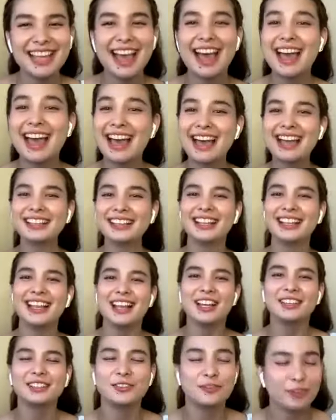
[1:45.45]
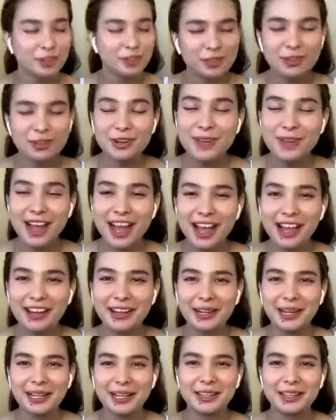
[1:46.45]
at for sure makaka-relate
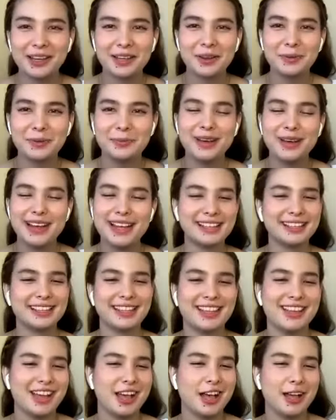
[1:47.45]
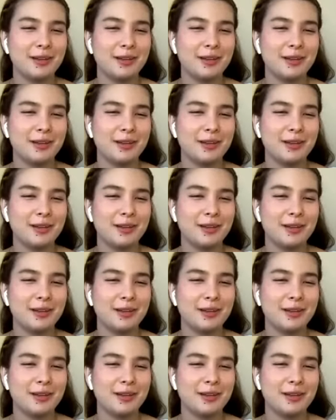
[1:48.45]
kayo but um,